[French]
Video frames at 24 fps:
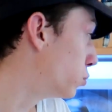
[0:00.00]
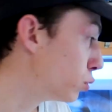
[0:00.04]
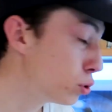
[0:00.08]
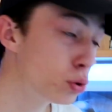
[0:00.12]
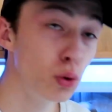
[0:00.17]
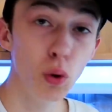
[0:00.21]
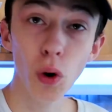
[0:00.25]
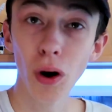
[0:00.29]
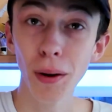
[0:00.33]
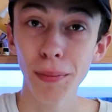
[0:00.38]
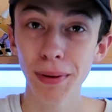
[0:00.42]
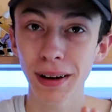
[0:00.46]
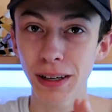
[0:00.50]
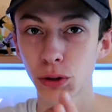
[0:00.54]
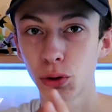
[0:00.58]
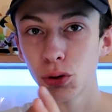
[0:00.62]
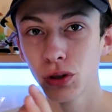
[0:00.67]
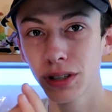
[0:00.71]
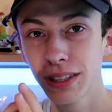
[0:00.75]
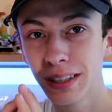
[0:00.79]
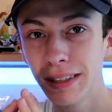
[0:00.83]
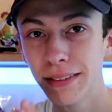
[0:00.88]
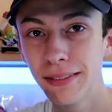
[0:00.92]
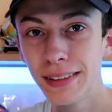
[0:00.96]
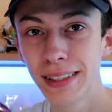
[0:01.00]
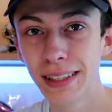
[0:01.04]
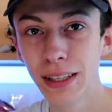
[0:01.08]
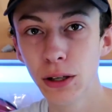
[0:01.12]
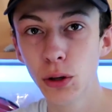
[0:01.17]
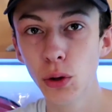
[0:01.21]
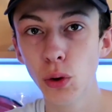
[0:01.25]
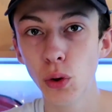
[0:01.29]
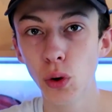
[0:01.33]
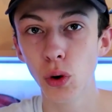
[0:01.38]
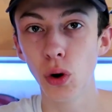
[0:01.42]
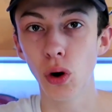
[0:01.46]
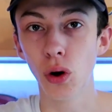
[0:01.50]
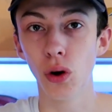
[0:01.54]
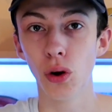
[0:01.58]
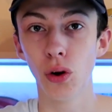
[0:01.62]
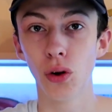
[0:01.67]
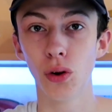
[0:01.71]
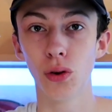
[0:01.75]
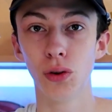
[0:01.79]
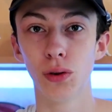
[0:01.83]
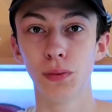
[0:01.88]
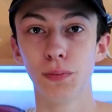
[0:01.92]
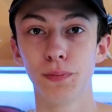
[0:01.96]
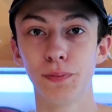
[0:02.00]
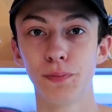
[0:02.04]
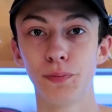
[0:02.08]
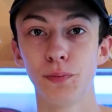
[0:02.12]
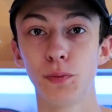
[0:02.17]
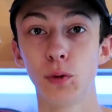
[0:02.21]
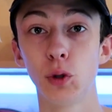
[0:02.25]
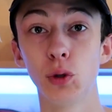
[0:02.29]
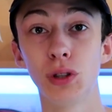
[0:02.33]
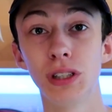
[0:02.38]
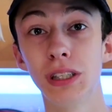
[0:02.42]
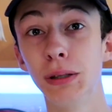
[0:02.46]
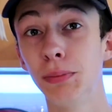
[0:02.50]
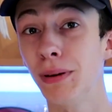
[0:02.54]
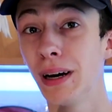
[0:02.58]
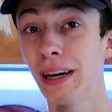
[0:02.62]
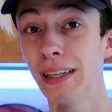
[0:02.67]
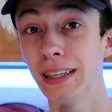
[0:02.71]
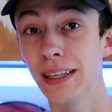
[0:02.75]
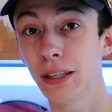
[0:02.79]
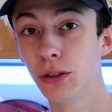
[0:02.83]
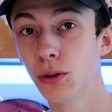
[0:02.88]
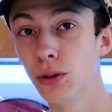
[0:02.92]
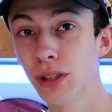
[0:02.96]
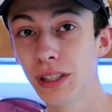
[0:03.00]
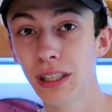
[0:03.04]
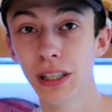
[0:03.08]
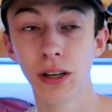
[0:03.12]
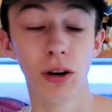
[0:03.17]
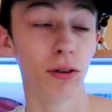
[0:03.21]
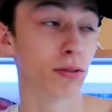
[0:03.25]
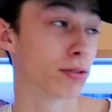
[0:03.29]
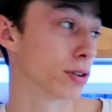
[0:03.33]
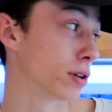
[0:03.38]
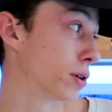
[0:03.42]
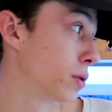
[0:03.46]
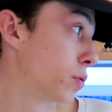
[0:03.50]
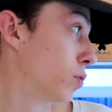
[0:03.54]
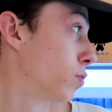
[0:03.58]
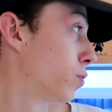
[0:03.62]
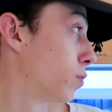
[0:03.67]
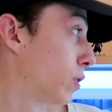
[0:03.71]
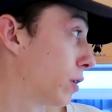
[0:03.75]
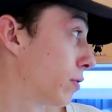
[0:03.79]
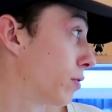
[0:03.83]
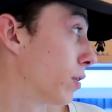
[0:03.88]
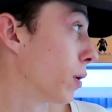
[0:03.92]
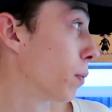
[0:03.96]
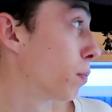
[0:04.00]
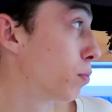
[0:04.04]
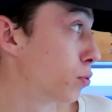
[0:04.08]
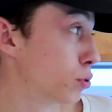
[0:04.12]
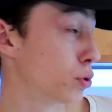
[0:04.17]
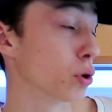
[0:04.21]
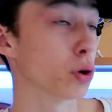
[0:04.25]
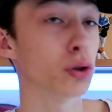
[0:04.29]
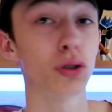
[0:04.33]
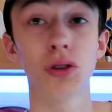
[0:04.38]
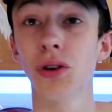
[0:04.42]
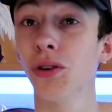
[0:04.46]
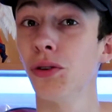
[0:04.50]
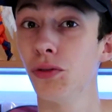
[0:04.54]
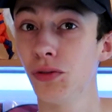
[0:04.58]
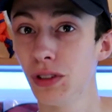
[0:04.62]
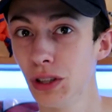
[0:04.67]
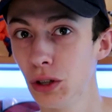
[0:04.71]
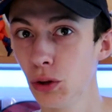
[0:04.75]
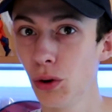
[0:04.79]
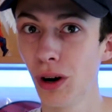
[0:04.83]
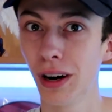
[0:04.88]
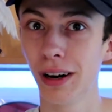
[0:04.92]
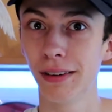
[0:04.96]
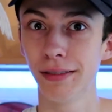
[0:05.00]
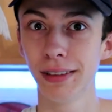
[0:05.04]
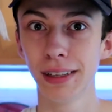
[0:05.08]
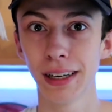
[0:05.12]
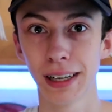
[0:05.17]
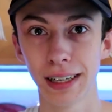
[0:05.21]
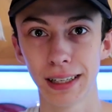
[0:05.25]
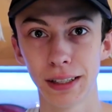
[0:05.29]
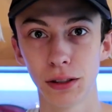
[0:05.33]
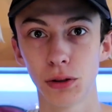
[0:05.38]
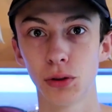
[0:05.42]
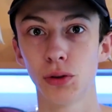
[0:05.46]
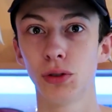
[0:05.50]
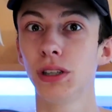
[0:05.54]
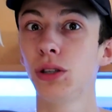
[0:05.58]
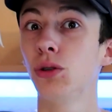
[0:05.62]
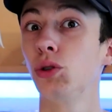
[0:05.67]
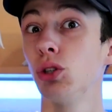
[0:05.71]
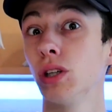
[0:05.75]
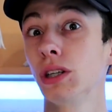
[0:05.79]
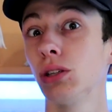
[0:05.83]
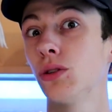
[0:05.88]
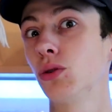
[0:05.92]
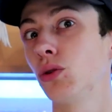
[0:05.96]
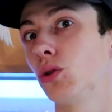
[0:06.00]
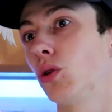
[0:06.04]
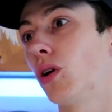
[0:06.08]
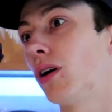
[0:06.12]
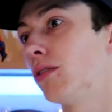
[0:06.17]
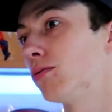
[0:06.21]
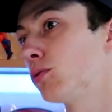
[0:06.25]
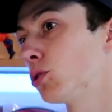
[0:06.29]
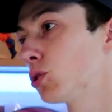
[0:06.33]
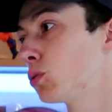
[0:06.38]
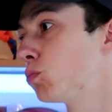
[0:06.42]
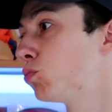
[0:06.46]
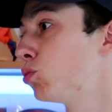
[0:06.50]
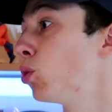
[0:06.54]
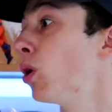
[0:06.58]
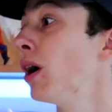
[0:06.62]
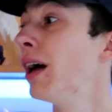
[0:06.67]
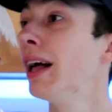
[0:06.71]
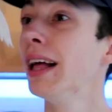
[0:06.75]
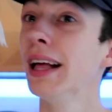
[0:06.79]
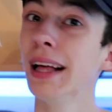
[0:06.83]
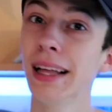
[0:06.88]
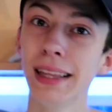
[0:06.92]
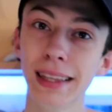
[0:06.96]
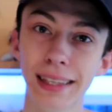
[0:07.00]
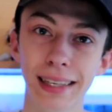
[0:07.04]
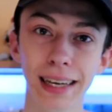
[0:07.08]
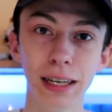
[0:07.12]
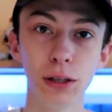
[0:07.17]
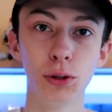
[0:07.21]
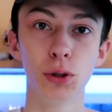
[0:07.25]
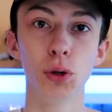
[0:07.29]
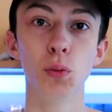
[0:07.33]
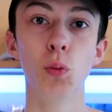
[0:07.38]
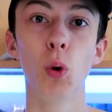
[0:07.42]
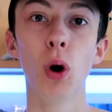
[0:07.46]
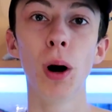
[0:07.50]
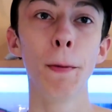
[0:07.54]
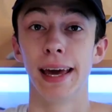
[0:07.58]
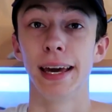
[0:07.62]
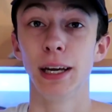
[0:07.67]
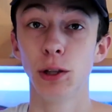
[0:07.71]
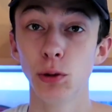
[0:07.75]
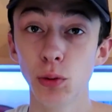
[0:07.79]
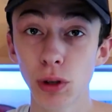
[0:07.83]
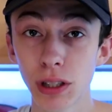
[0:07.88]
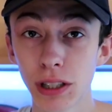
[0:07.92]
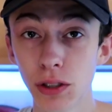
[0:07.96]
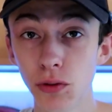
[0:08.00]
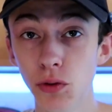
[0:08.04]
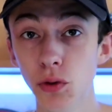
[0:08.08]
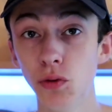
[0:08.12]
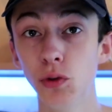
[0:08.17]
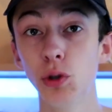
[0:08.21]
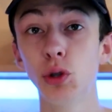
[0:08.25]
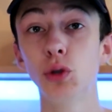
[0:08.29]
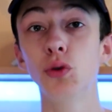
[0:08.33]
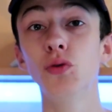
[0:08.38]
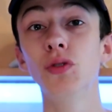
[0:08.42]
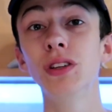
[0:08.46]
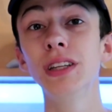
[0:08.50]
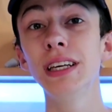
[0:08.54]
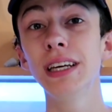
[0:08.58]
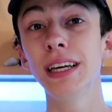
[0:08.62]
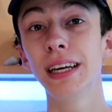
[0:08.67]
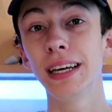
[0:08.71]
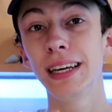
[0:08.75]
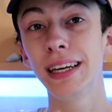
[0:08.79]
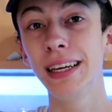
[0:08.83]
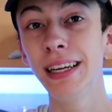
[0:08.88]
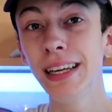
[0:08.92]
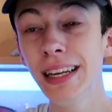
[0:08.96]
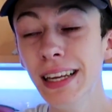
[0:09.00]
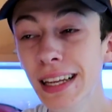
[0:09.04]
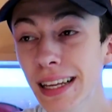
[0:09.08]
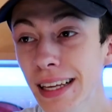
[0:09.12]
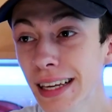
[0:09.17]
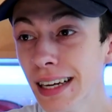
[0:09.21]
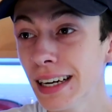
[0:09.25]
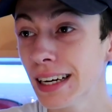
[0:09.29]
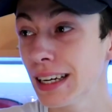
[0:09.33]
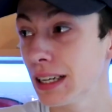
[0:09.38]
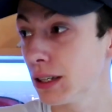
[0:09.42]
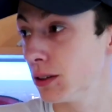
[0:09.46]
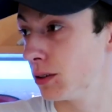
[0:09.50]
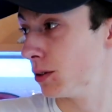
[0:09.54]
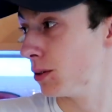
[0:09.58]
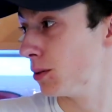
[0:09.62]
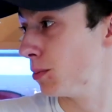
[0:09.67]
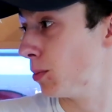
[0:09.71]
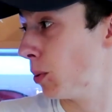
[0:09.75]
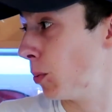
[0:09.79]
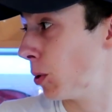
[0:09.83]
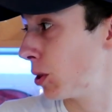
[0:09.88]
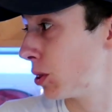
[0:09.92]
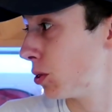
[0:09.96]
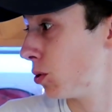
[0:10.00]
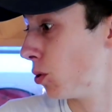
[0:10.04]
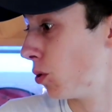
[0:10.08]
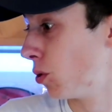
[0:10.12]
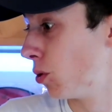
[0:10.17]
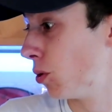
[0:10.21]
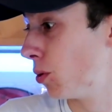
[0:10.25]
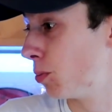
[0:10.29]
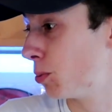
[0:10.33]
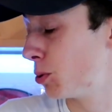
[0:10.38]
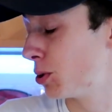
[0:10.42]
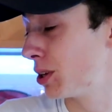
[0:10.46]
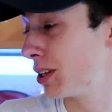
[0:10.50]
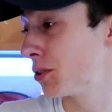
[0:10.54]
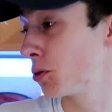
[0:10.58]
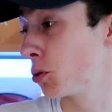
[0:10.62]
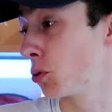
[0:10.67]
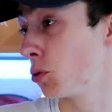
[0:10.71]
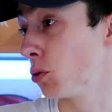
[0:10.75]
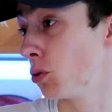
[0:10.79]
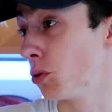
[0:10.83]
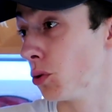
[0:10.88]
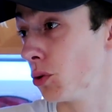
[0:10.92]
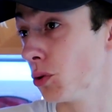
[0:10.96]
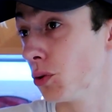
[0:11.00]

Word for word: Du coup on repart sur des vidéos euh, de type anecdotique, enfin on va faire plusieurs sortes de vidéos à l'avenir, hein, étant donné que je reste encore en France pour quelques mois. Et donc si vous vous souvenez, il y a euh, bah, maintenant euh, peut-être